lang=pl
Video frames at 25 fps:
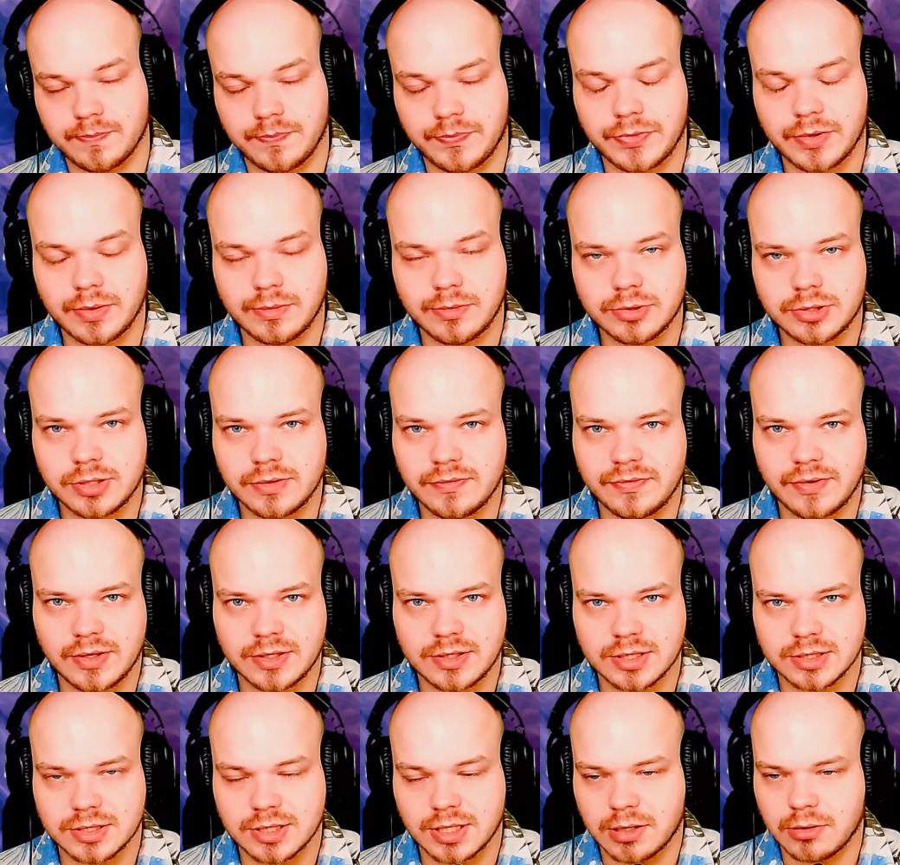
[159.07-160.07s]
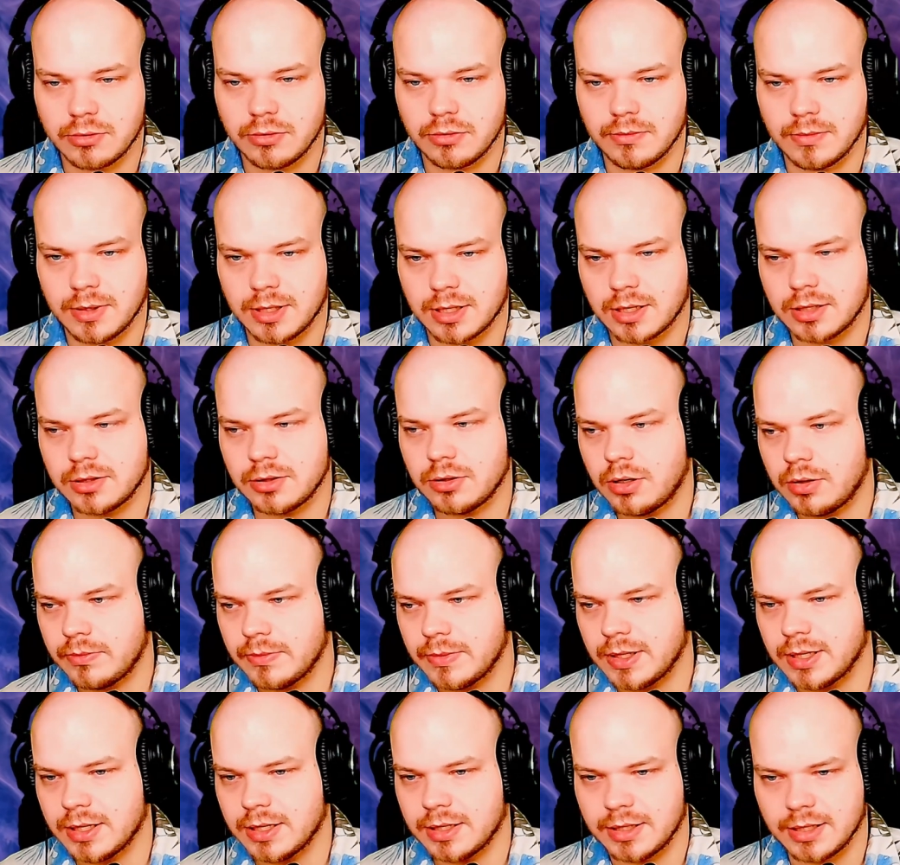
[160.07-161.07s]
No musi wiedzieć, jaką ma
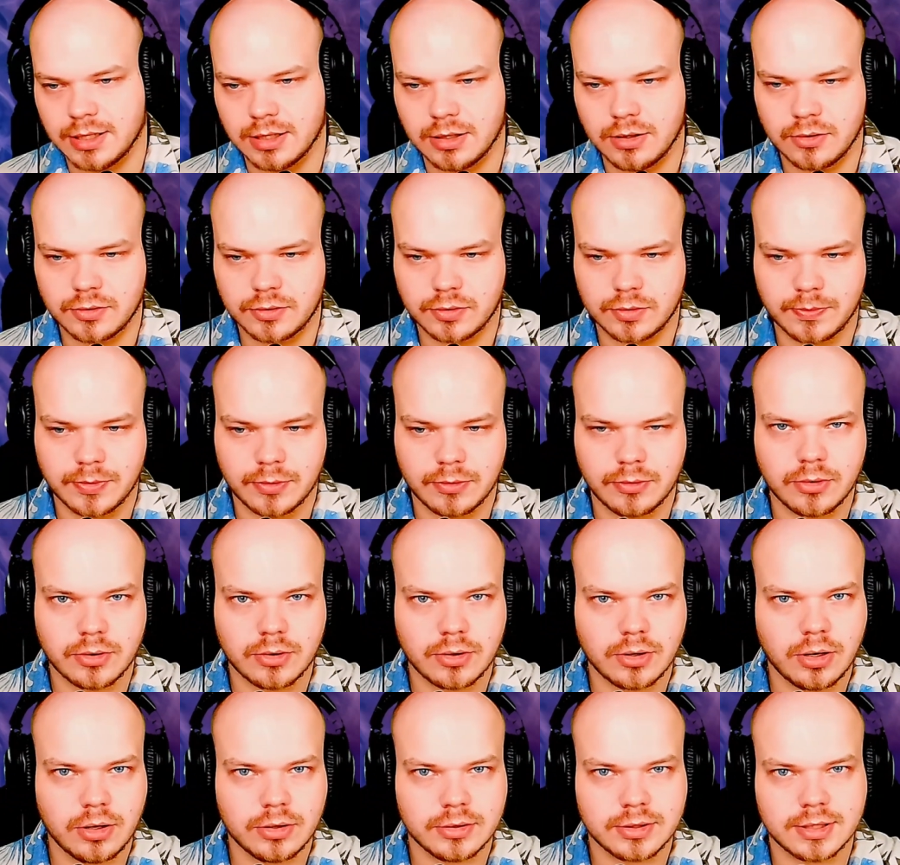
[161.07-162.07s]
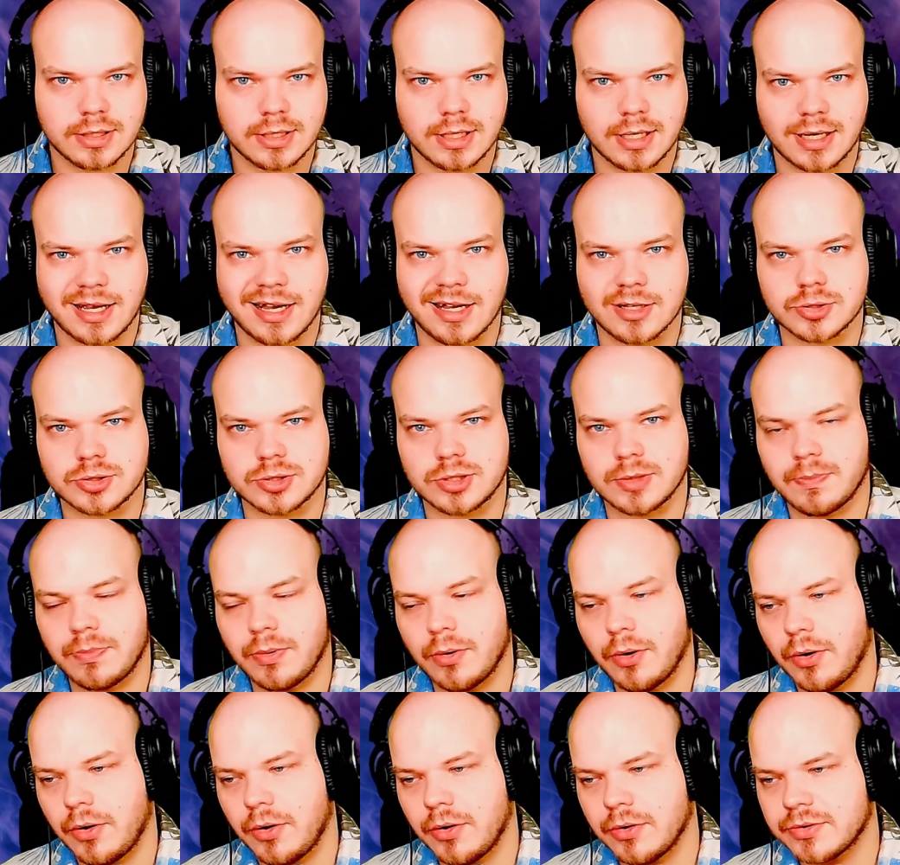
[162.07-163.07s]
renomę, ile osób ją ogląda, każdy
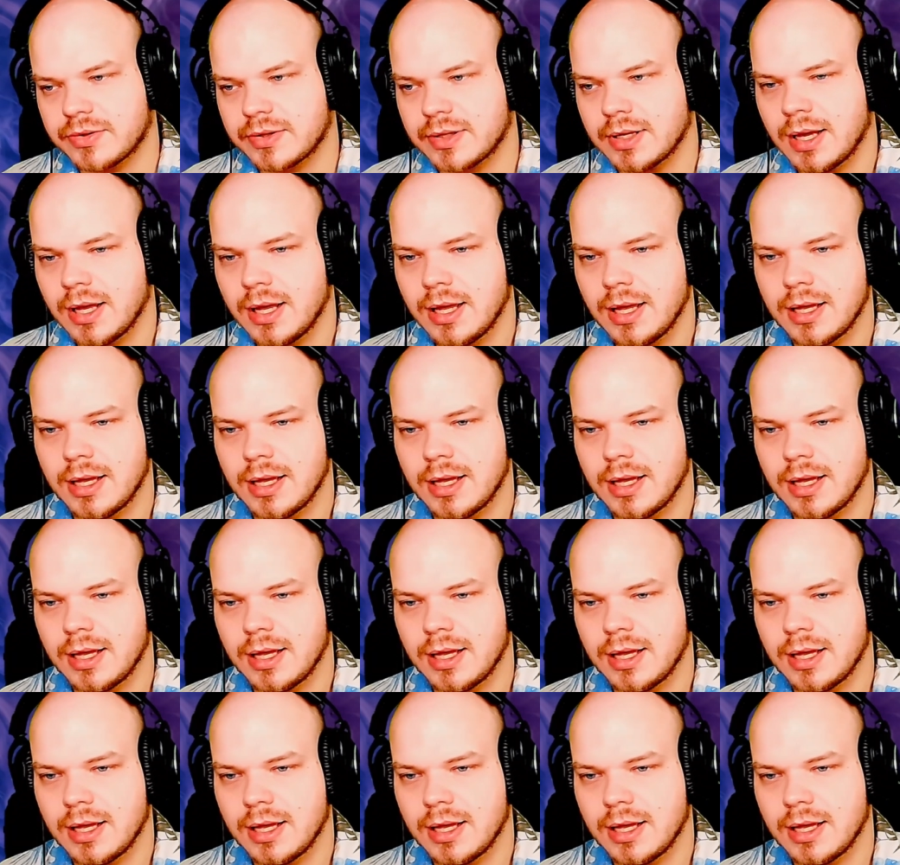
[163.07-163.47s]
post,